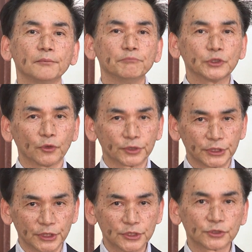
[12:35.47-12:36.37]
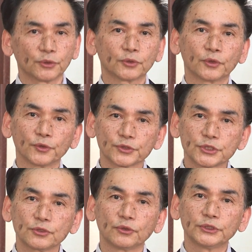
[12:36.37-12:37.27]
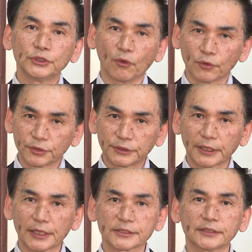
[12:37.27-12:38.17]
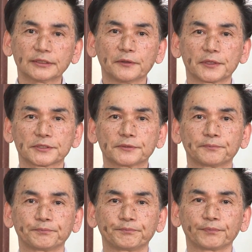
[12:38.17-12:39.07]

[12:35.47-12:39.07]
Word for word: 御子キリストをこの地上に送ってくださったのです